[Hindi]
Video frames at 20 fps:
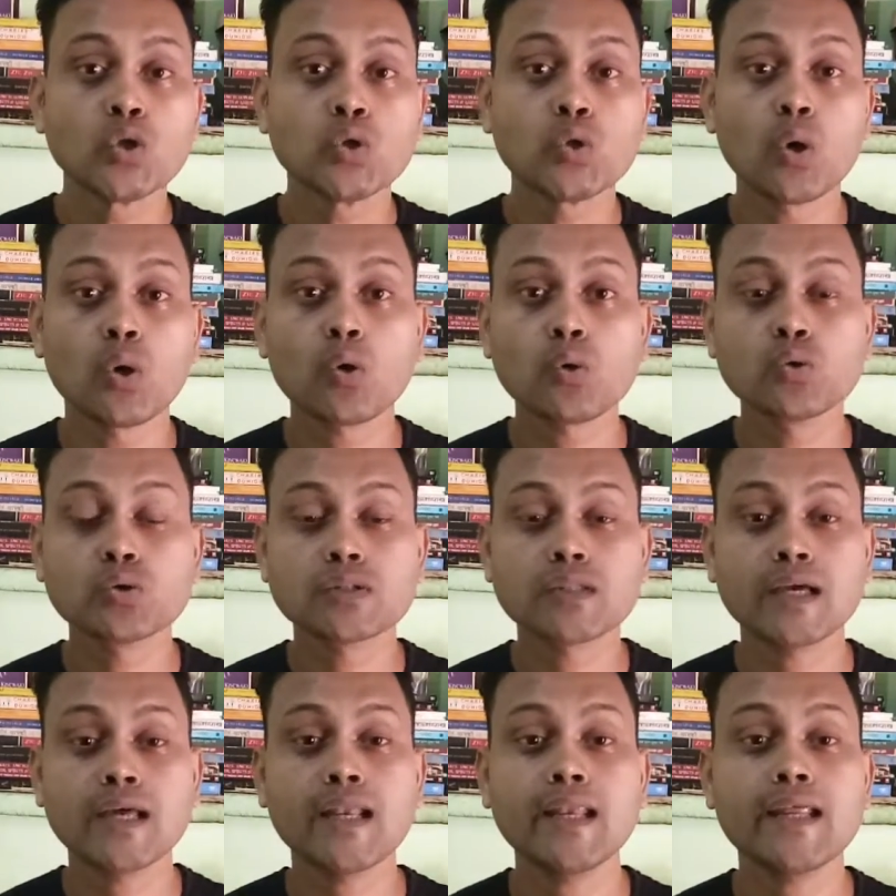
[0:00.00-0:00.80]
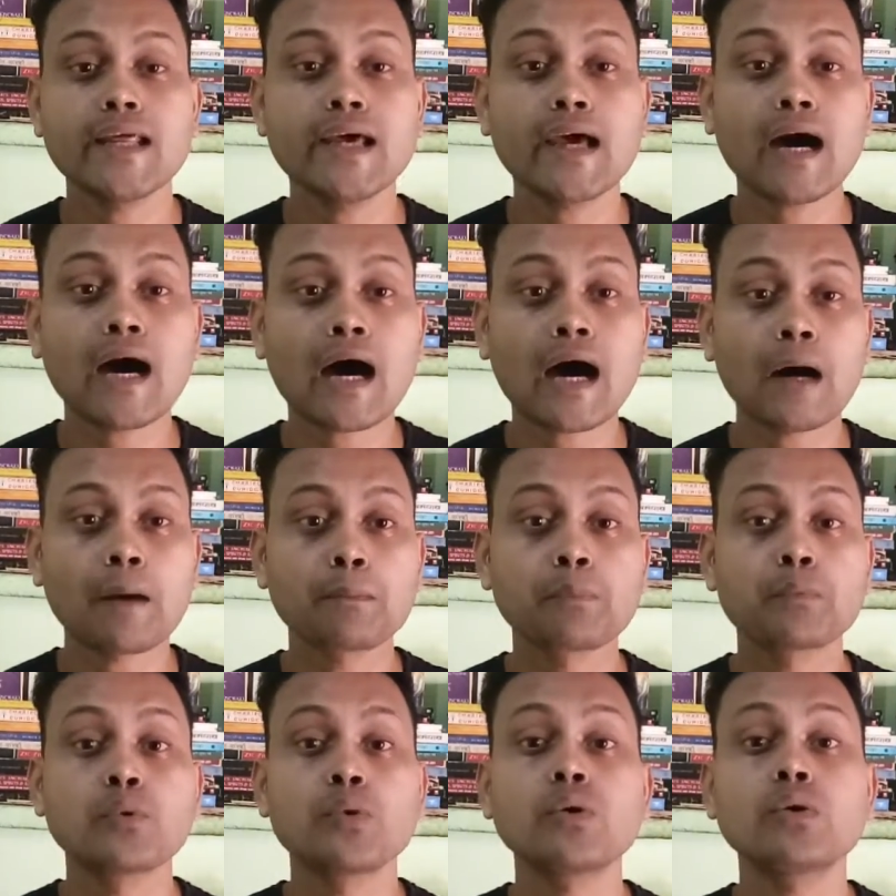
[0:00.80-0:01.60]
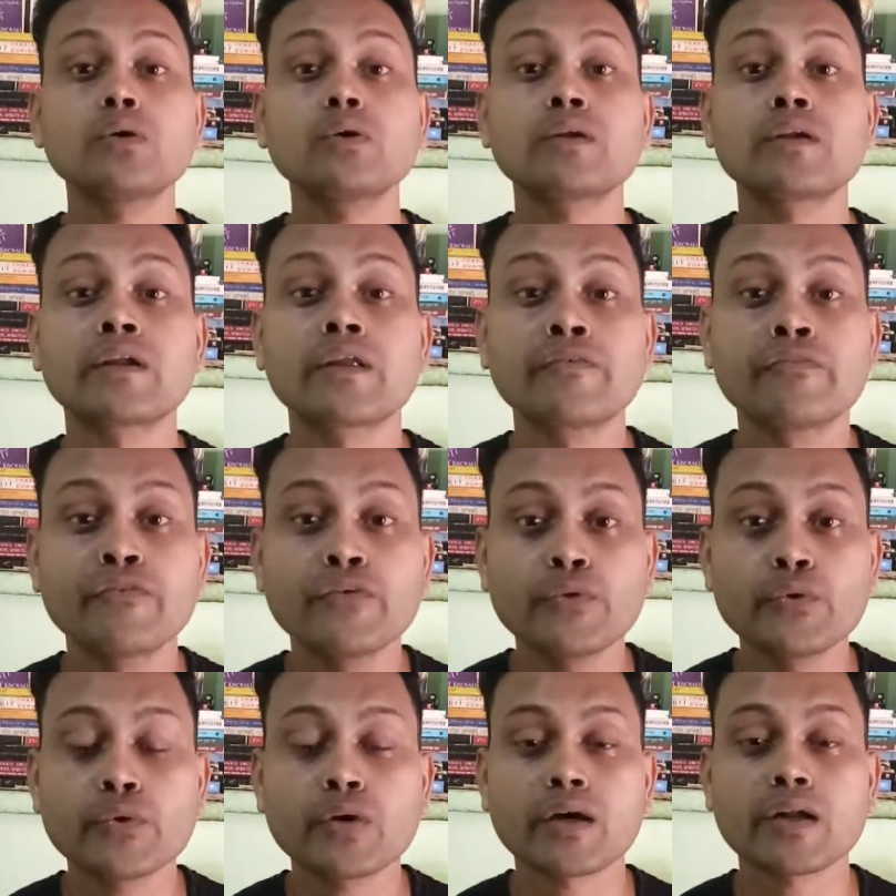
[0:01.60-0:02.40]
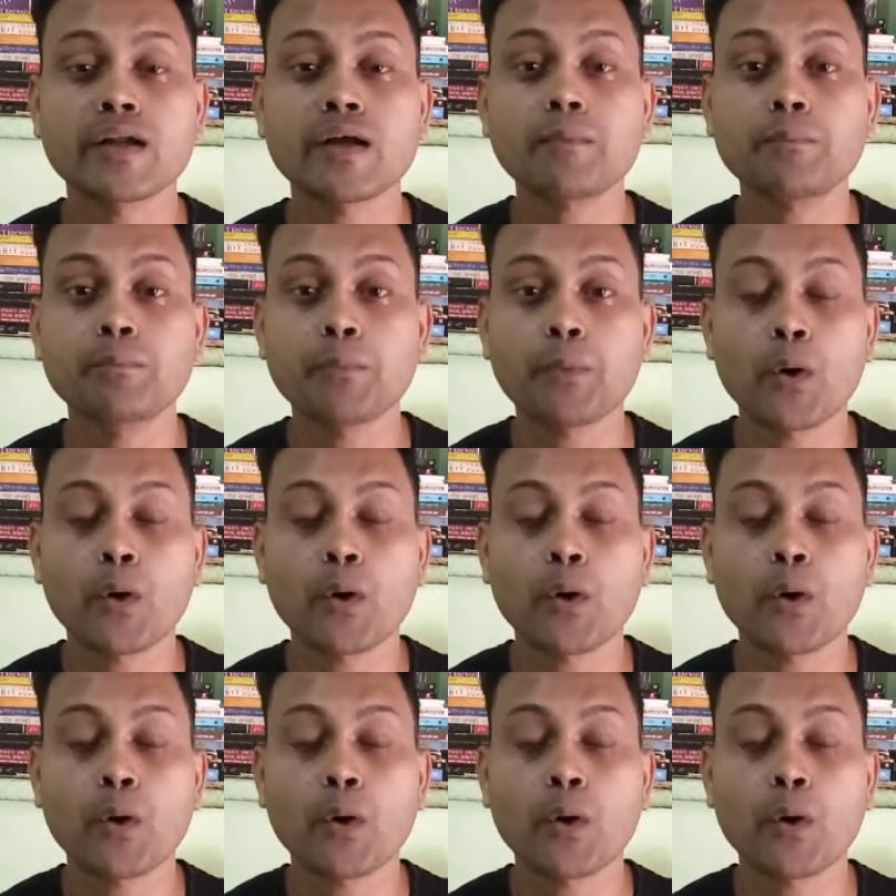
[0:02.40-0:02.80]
तो उसके लिए आपको रिव्यू करना